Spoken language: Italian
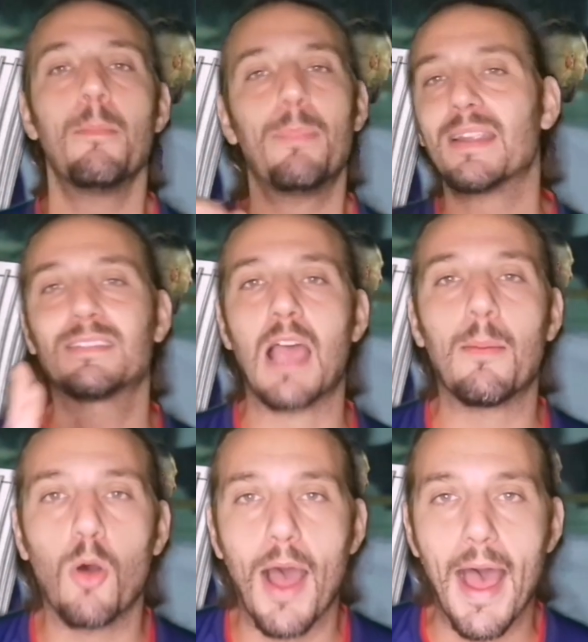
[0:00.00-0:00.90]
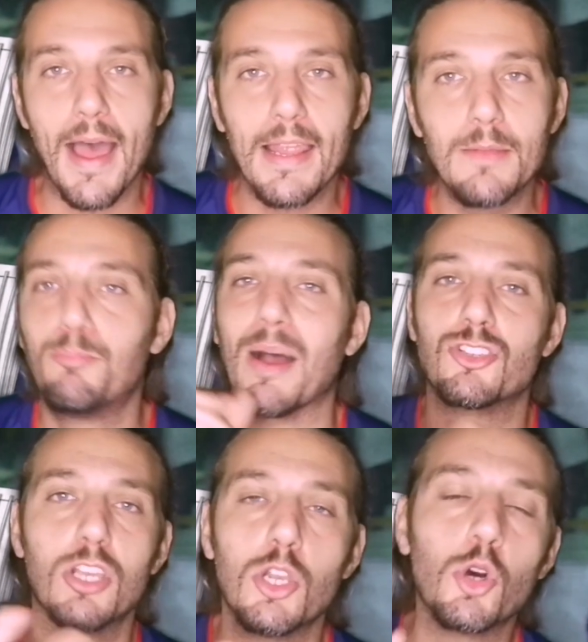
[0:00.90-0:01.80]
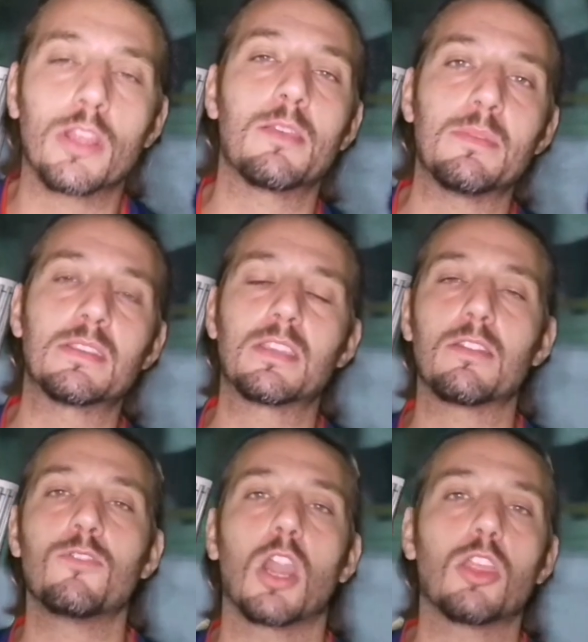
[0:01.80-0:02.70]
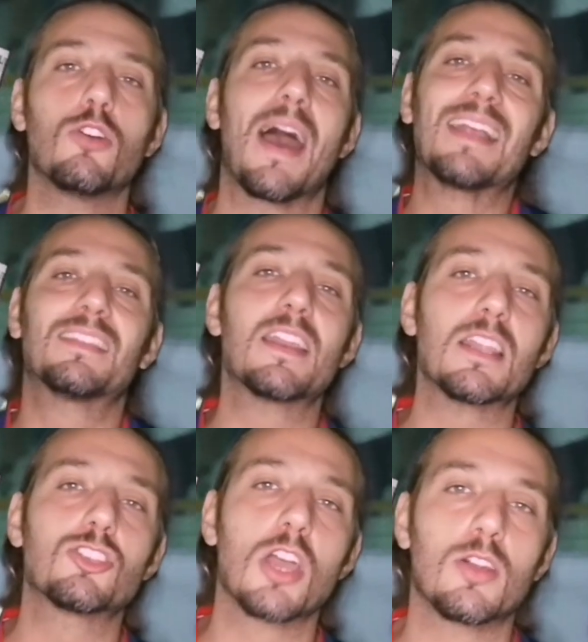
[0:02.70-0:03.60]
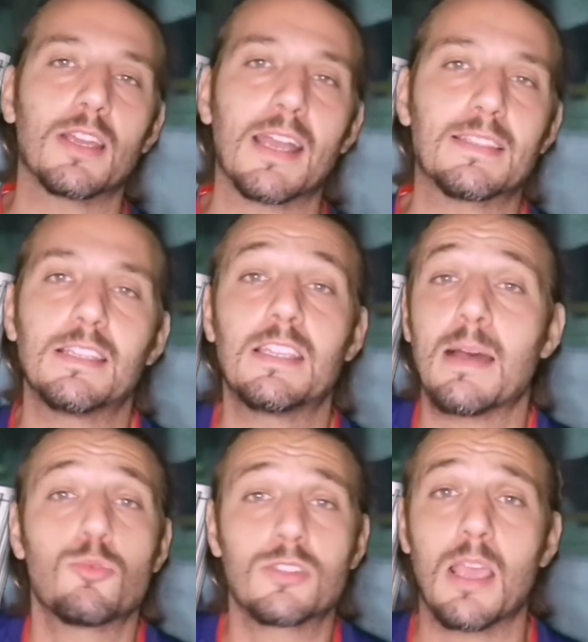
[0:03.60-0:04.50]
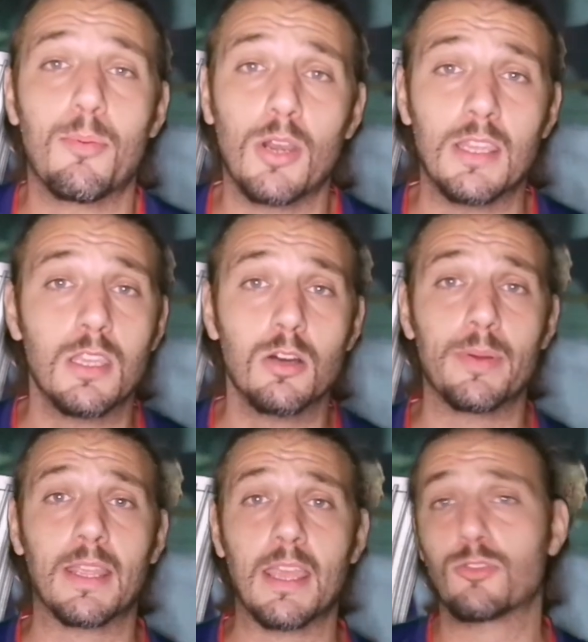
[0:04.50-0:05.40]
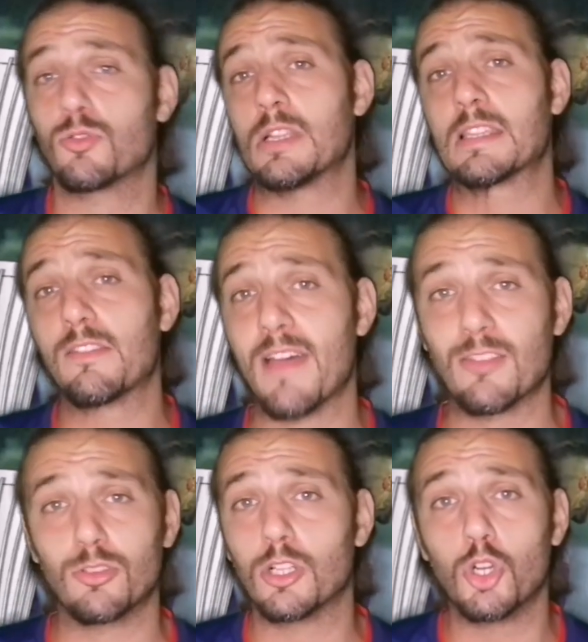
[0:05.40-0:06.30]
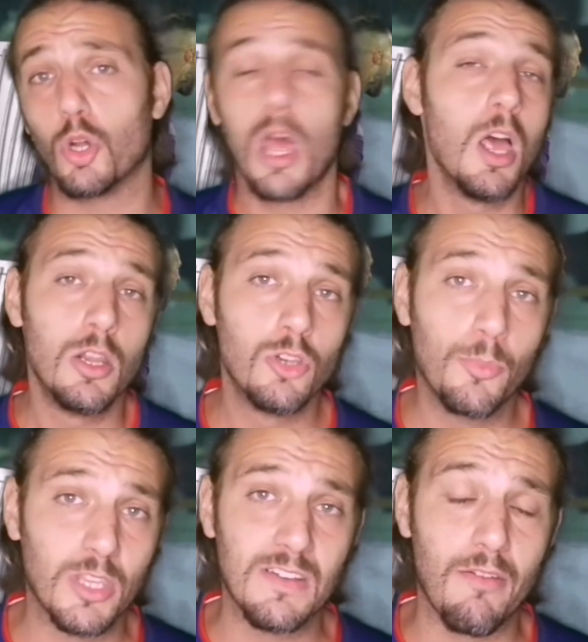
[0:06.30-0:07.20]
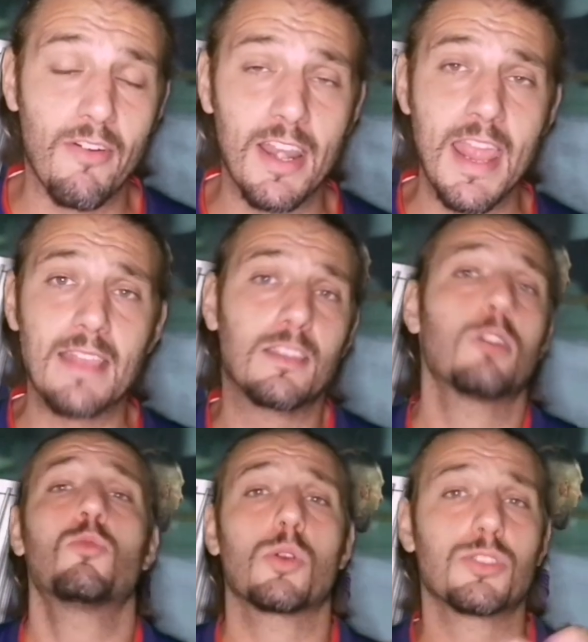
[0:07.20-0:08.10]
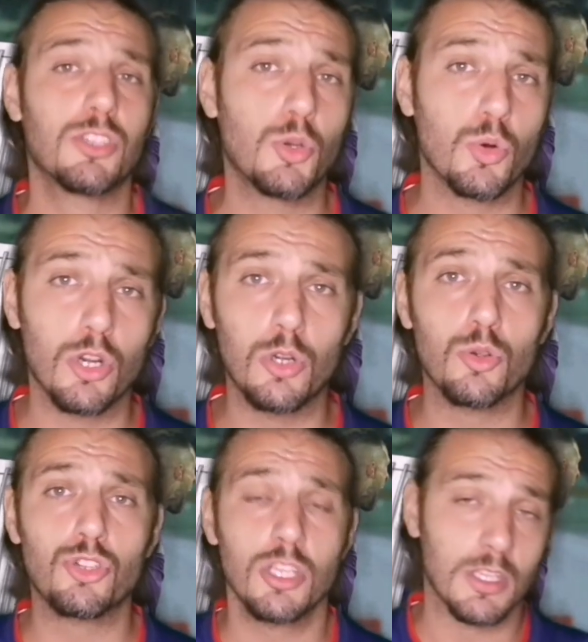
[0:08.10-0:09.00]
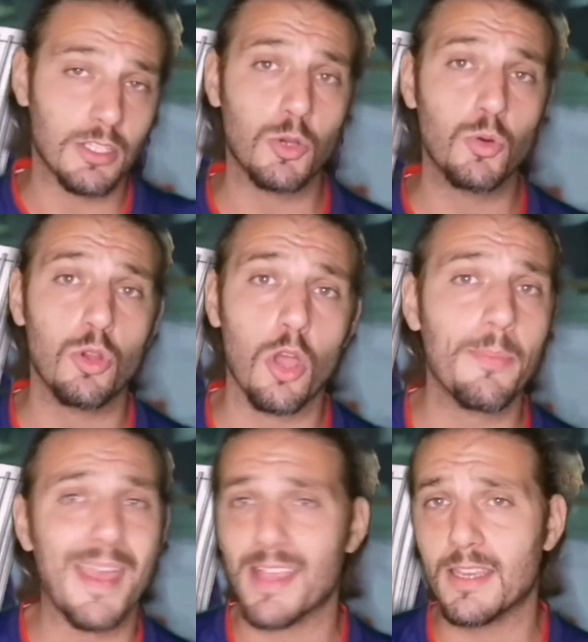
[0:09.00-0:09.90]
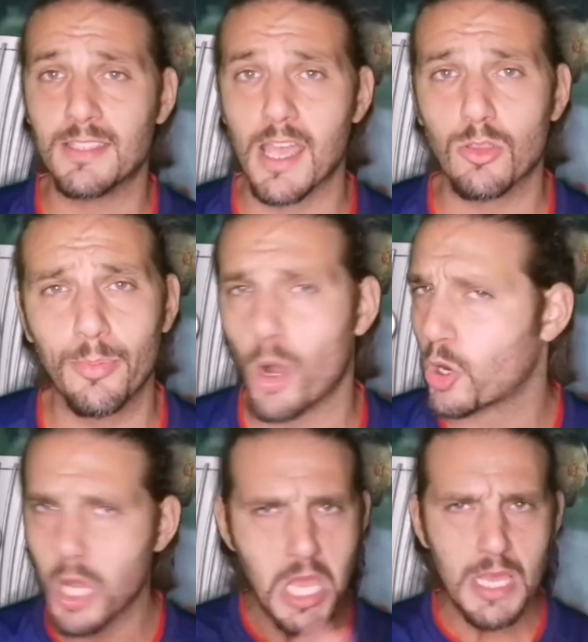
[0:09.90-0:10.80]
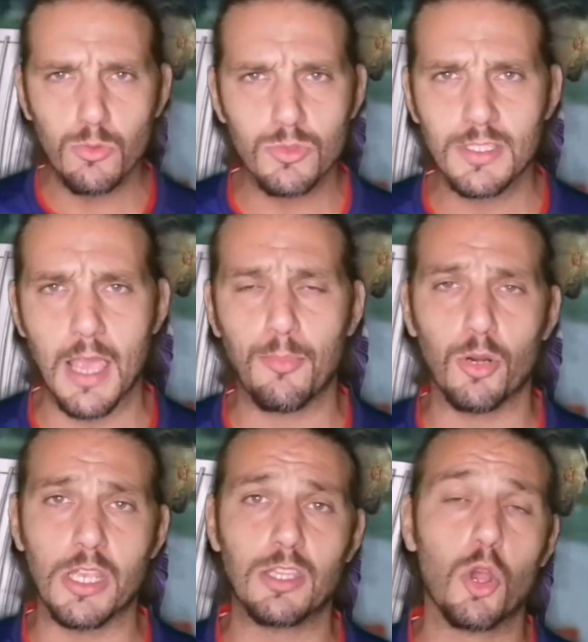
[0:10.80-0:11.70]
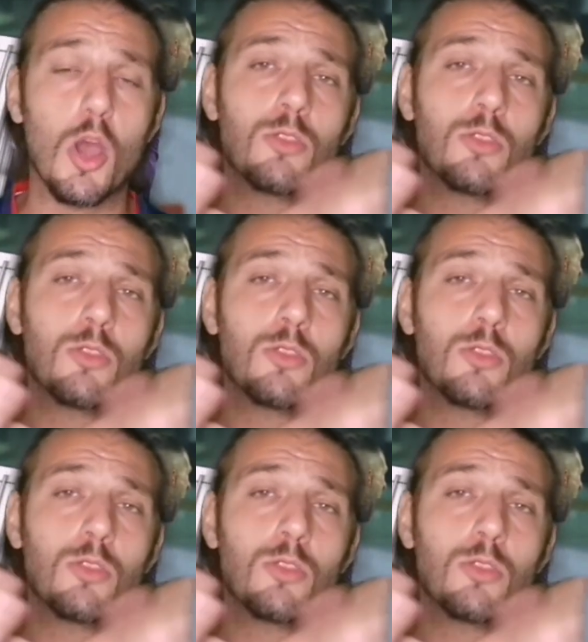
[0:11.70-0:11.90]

Passiamo al pagellone di Mister Viola dove a Terracciano ragazzi gli diamo un 6 politico perché sull'intervento del gol non poteva fare niente, comunque sicuro nelle uscite, sicuro coi piedi, ha rischiato poco, un 6 politico.